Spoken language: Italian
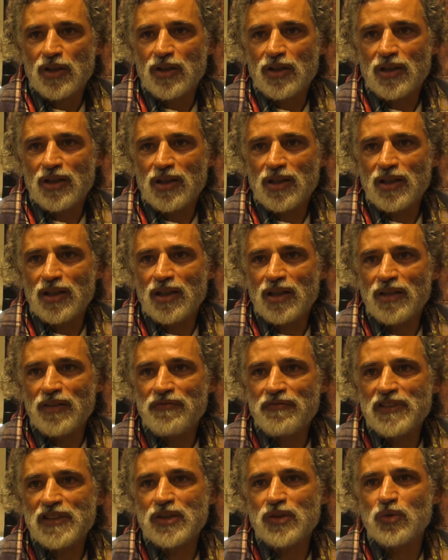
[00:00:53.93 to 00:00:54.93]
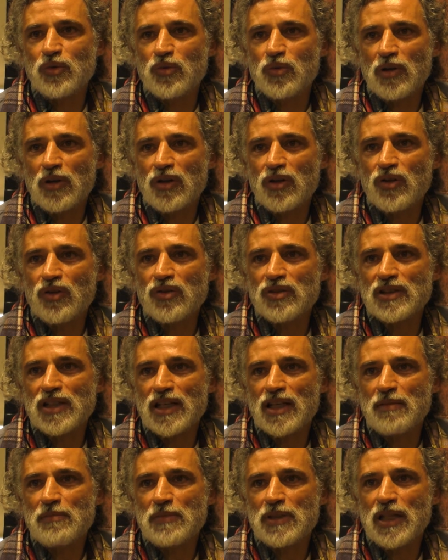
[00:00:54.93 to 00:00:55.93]
Eh, vedo un qualcosa
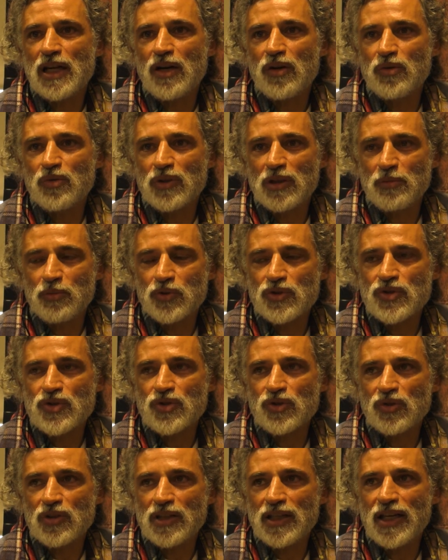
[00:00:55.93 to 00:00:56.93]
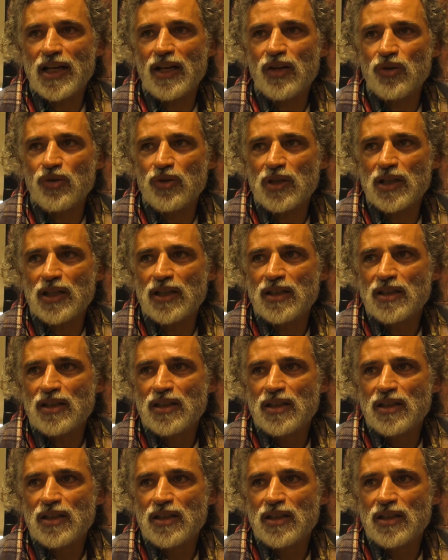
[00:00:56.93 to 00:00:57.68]
che mi dà un'emozione, allora